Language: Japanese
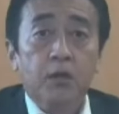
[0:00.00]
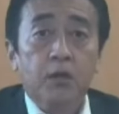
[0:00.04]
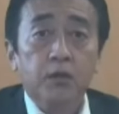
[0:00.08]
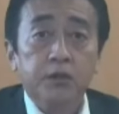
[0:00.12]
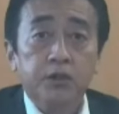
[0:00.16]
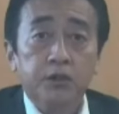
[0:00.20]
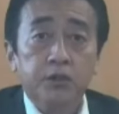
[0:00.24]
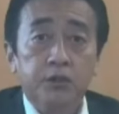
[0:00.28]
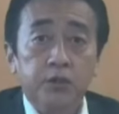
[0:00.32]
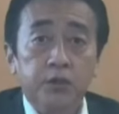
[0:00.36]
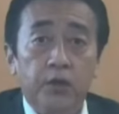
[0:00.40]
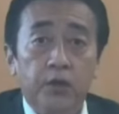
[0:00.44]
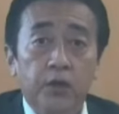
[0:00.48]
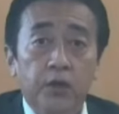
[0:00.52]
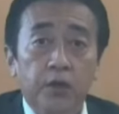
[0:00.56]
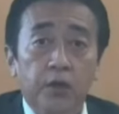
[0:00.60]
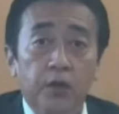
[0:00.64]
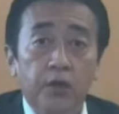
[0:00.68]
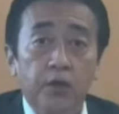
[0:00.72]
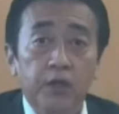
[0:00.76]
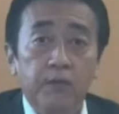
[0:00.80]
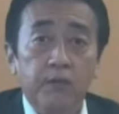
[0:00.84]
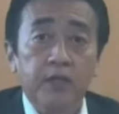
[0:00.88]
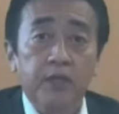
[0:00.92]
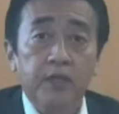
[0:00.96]
本日
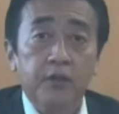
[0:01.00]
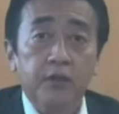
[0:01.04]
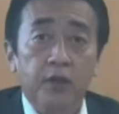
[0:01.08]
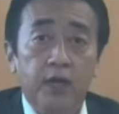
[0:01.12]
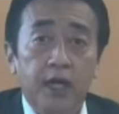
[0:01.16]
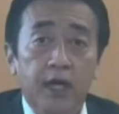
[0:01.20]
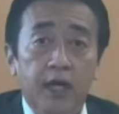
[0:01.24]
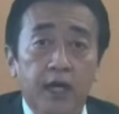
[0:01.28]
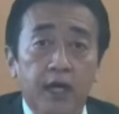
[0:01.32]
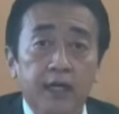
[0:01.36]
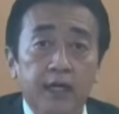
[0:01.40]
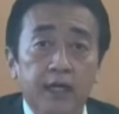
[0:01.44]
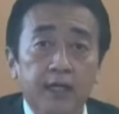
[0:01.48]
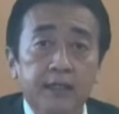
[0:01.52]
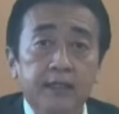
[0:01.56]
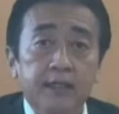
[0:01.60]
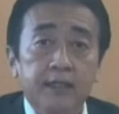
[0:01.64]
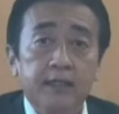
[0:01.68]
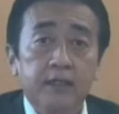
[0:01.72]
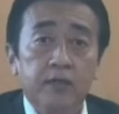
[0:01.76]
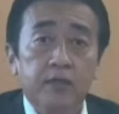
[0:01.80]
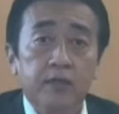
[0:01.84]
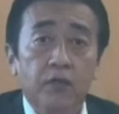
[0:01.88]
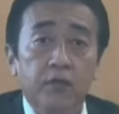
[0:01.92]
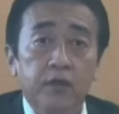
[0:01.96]
のイベントが
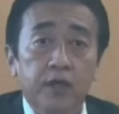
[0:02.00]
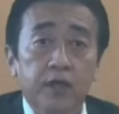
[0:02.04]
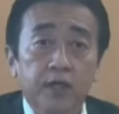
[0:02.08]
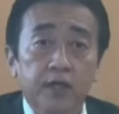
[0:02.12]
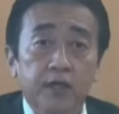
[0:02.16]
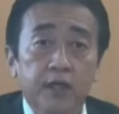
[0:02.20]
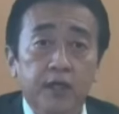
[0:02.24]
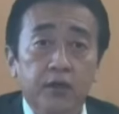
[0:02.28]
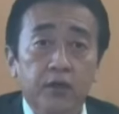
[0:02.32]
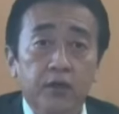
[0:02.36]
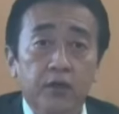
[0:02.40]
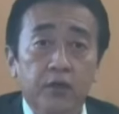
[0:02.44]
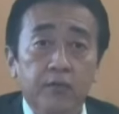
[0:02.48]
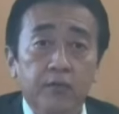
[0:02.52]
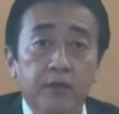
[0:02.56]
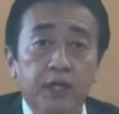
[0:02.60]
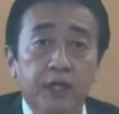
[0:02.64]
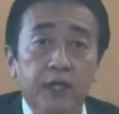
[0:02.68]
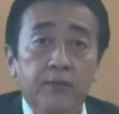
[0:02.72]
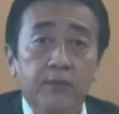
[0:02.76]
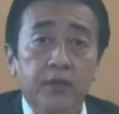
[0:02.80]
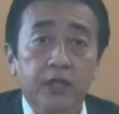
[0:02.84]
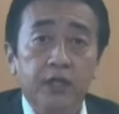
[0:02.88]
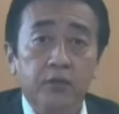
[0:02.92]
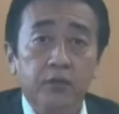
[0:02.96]
ご参加の
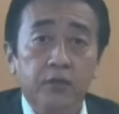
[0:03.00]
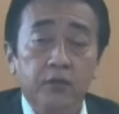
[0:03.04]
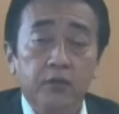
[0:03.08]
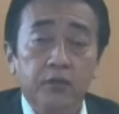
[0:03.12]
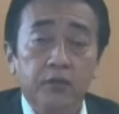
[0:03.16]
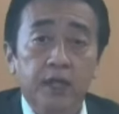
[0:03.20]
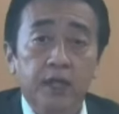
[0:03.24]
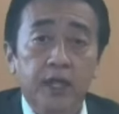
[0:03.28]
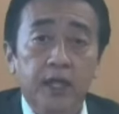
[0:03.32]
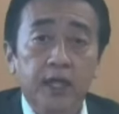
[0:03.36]
皆様にとっ